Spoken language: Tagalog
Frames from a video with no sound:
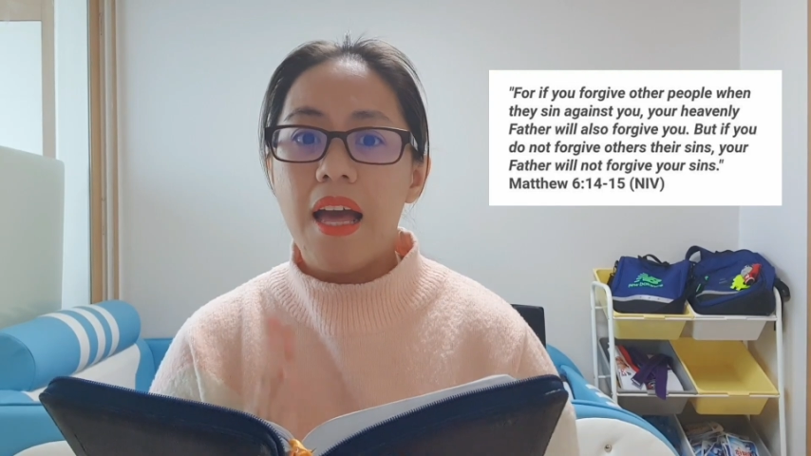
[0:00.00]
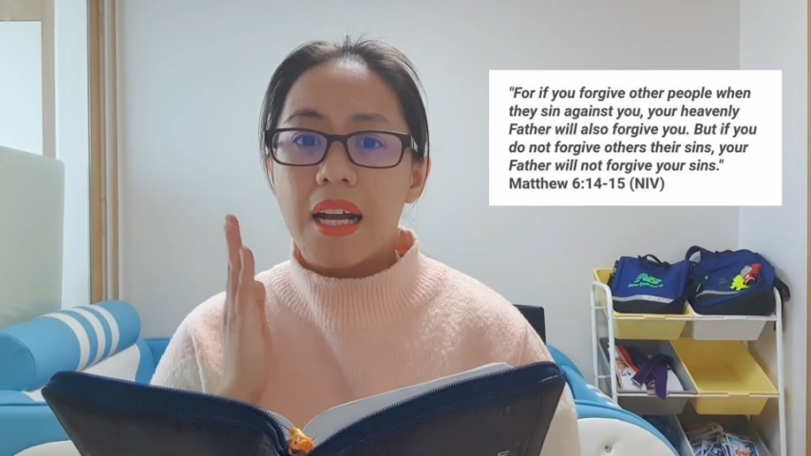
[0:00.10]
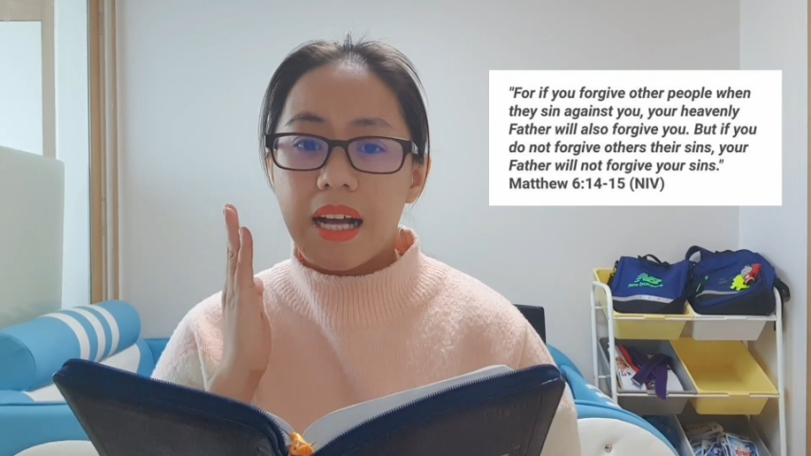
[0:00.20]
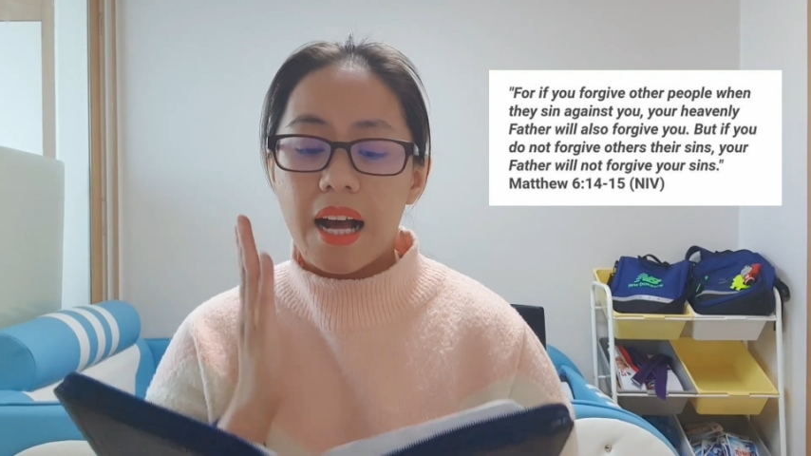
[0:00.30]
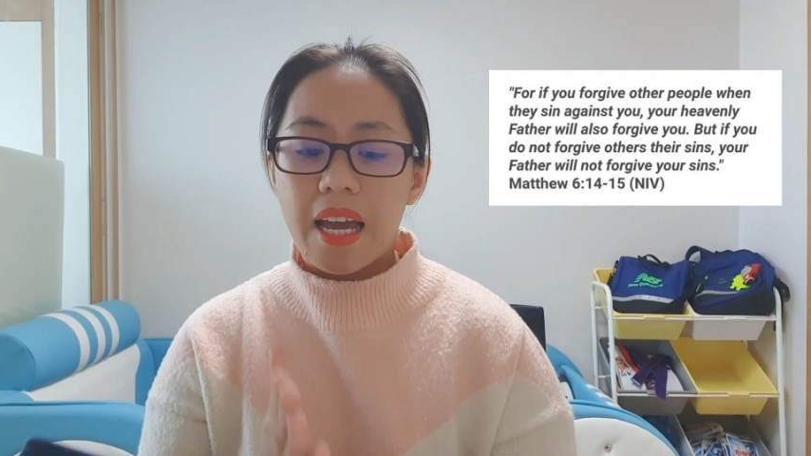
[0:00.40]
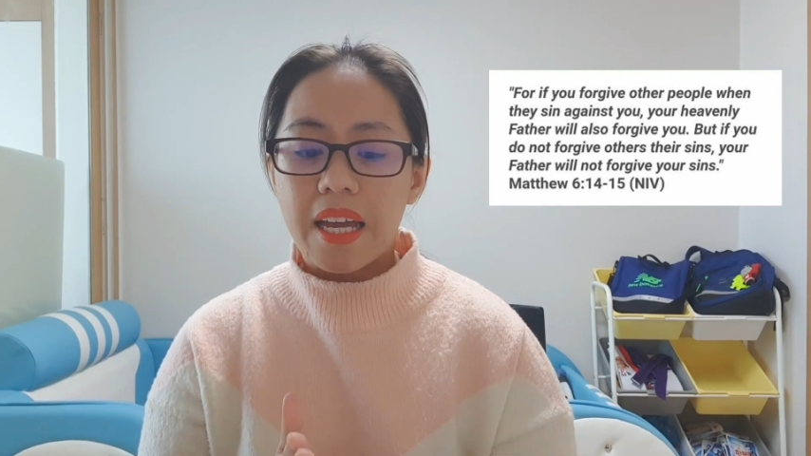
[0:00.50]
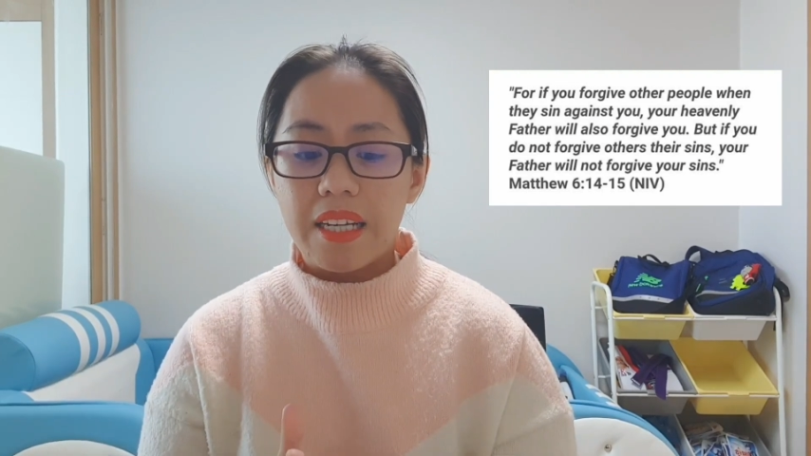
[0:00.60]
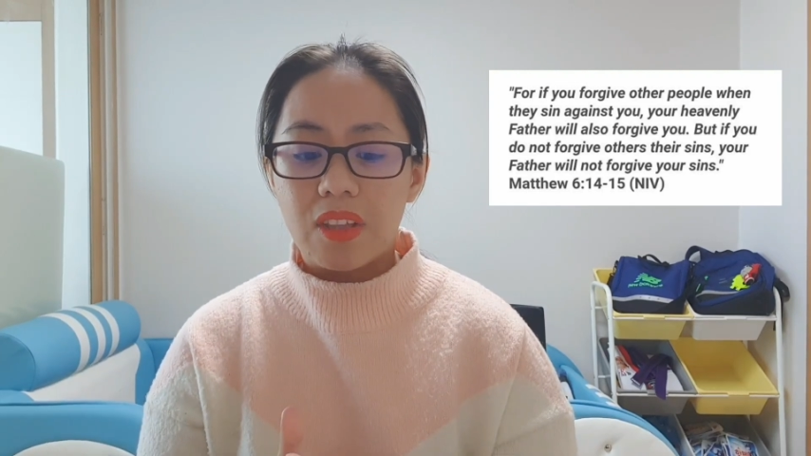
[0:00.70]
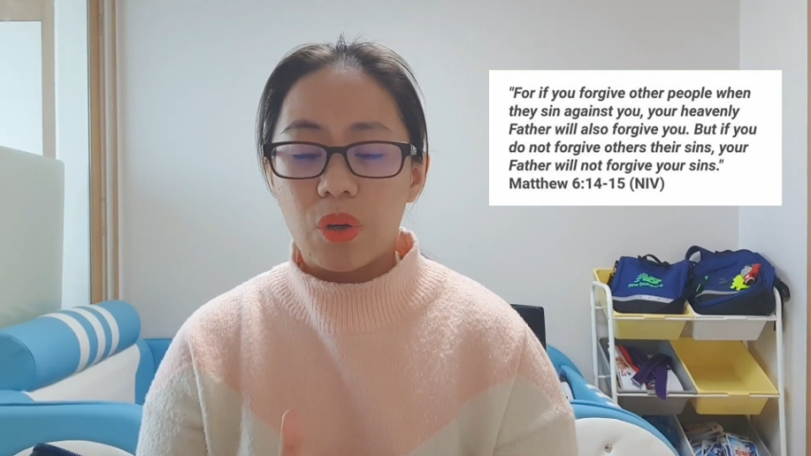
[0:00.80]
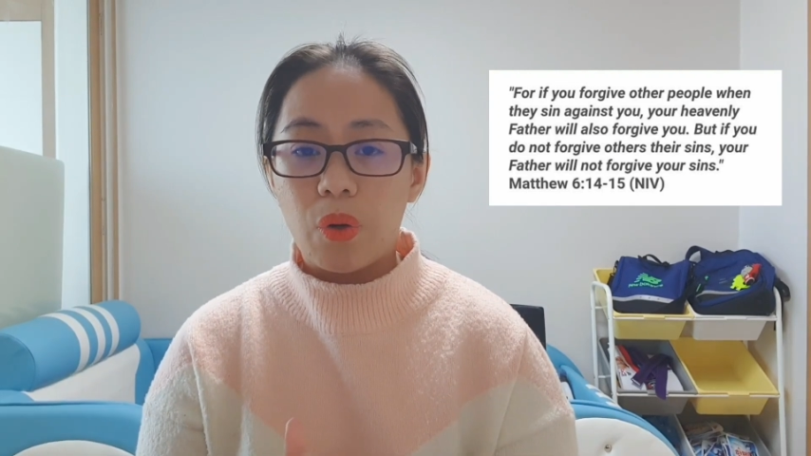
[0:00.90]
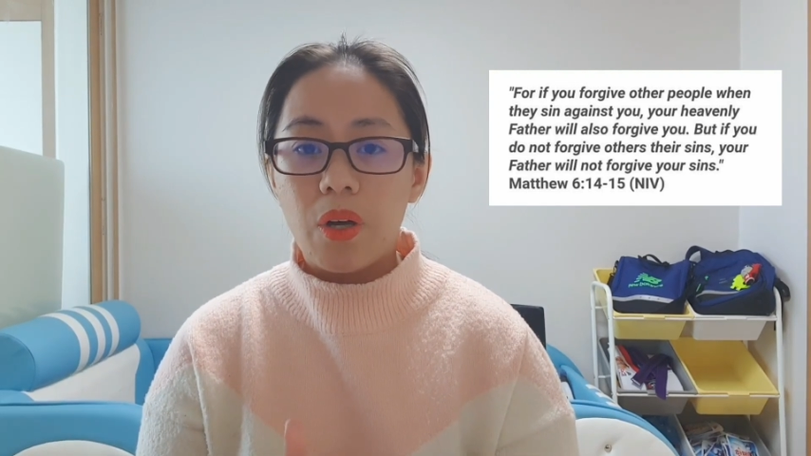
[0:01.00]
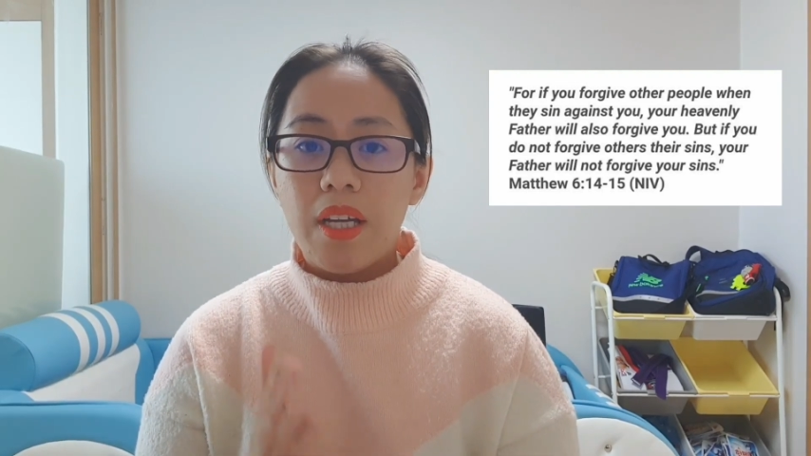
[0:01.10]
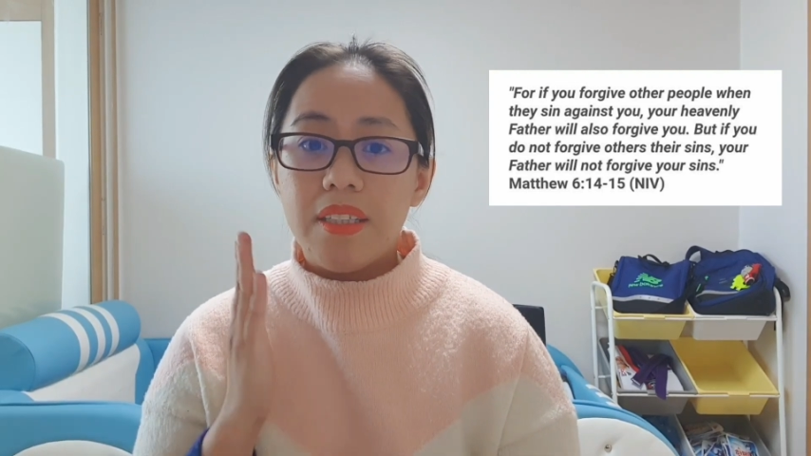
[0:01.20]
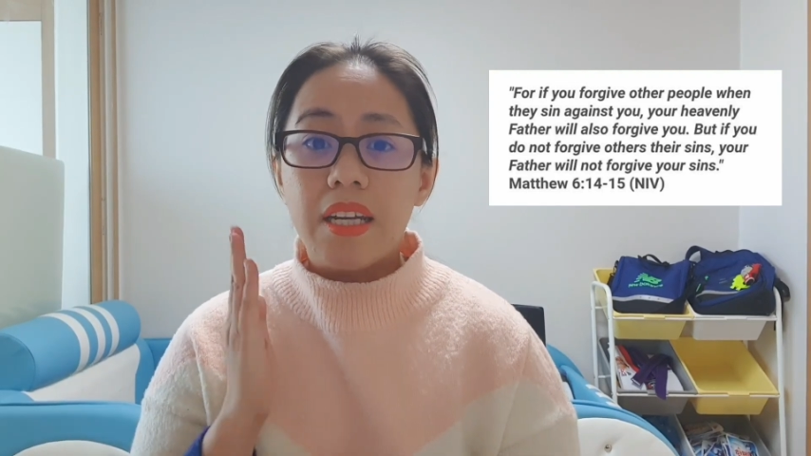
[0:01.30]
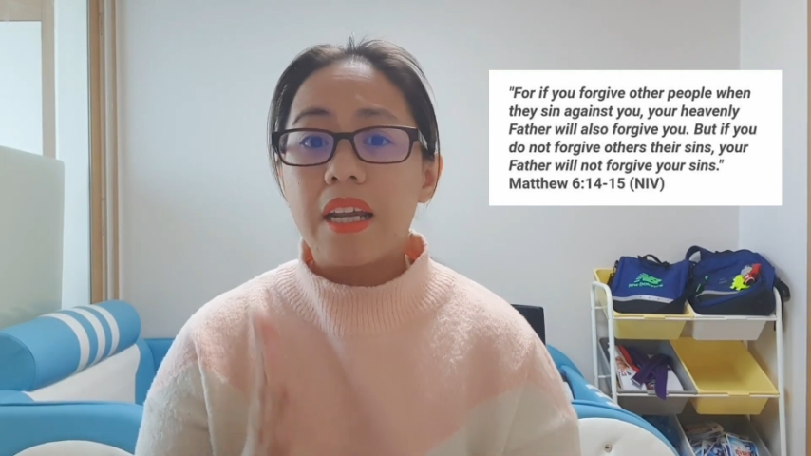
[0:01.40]
Kagaya nito,
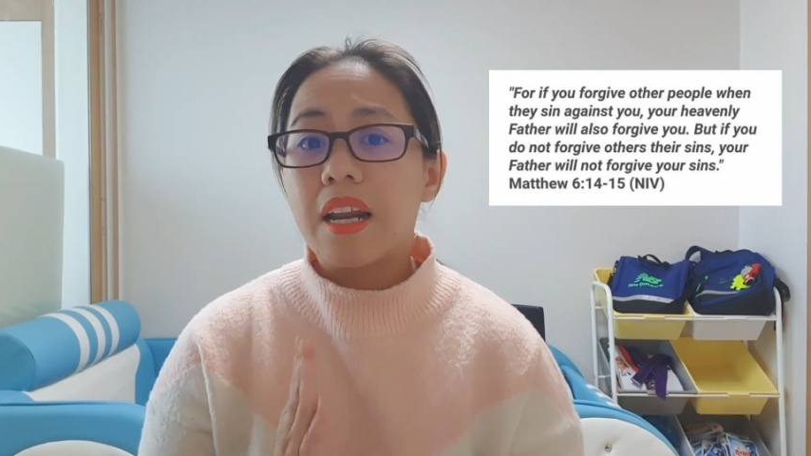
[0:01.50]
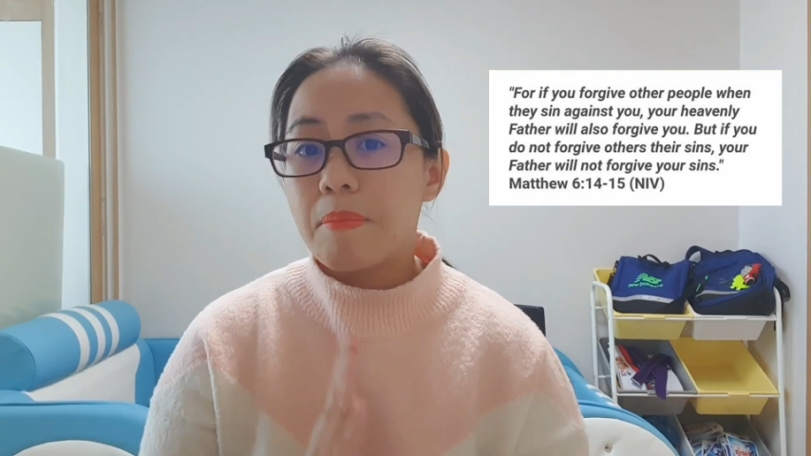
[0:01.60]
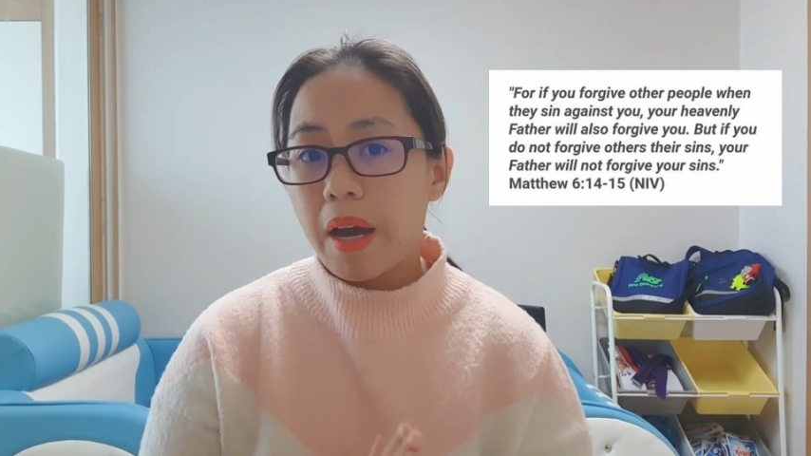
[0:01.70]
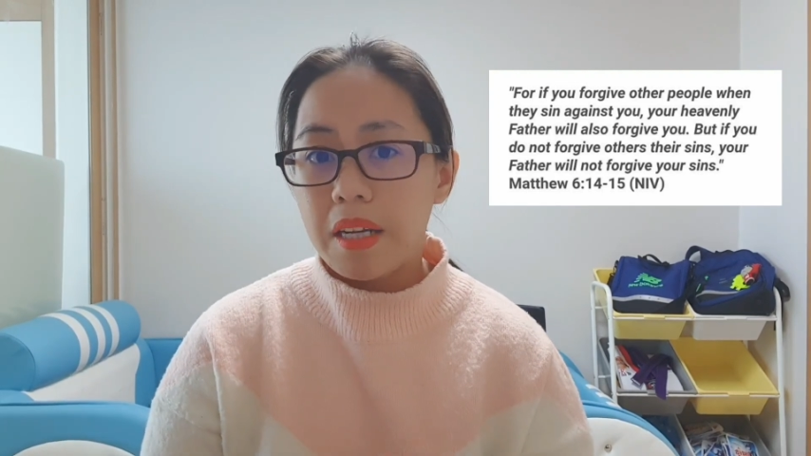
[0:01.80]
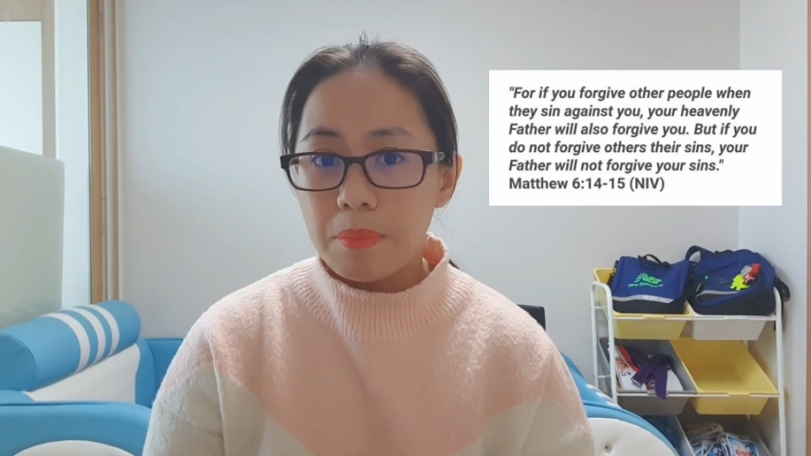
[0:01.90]
nare-remind